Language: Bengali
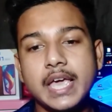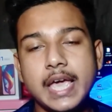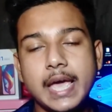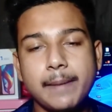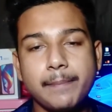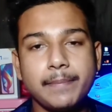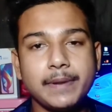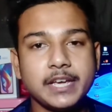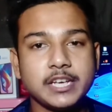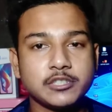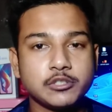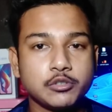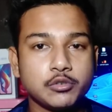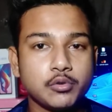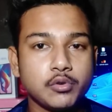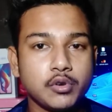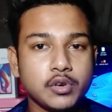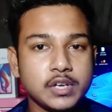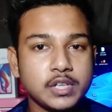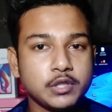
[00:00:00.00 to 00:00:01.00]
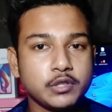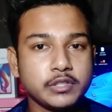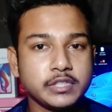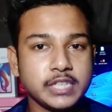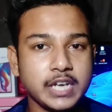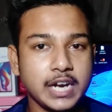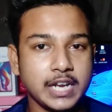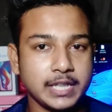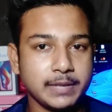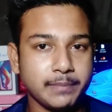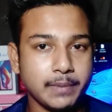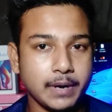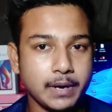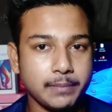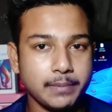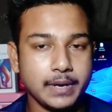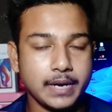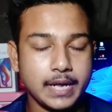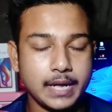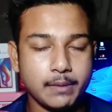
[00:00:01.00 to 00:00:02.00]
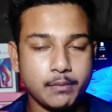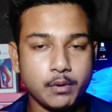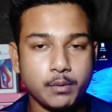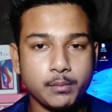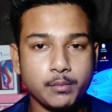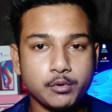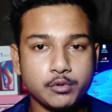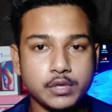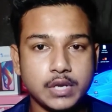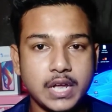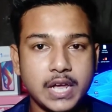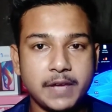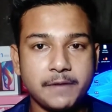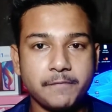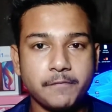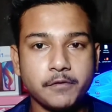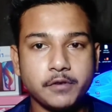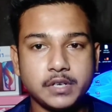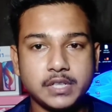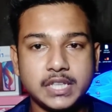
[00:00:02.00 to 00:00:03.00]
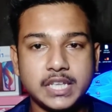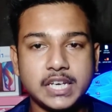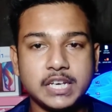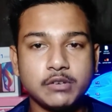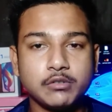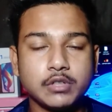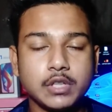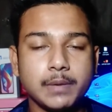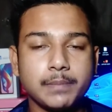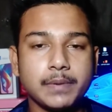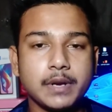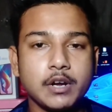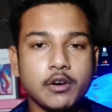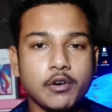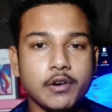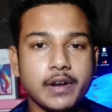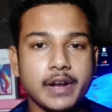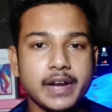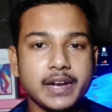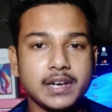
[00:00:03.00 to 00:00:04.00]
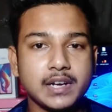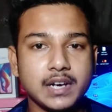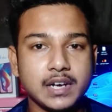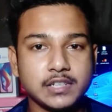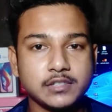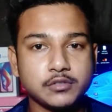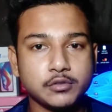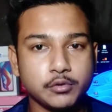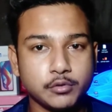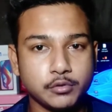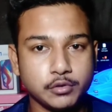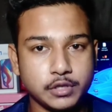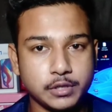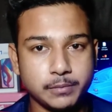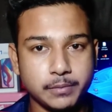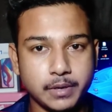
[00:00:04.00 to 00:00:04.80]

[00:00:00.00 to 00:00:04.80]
অ্যাপ্লিকেশনগুলো কিন্তু চালাতে পারবেন এবং বন্ধুরা এই ফোনটি দিয়ে কিন্তু আপনারা অনলাইন ক্লাসও করতে